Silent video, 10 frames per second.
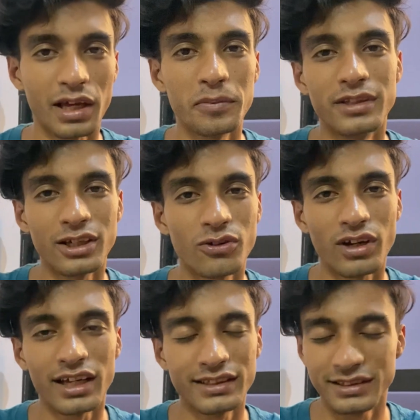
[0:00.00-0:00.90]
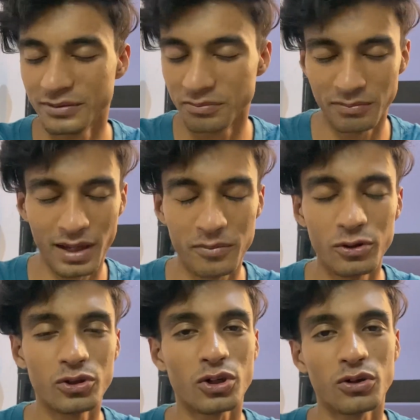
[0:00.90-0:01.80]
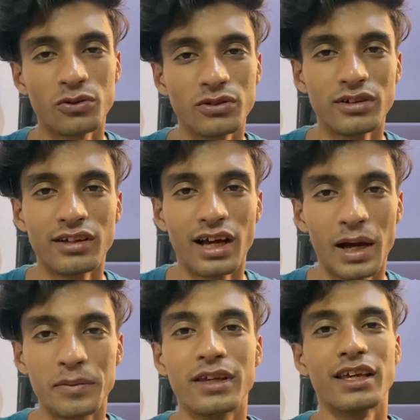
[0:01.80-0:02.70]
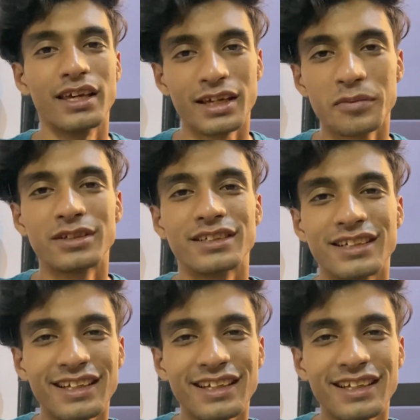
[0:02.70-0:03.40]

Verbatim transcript: अभी देखो गाइस मैं भी उठूँ अभी एक बज रहे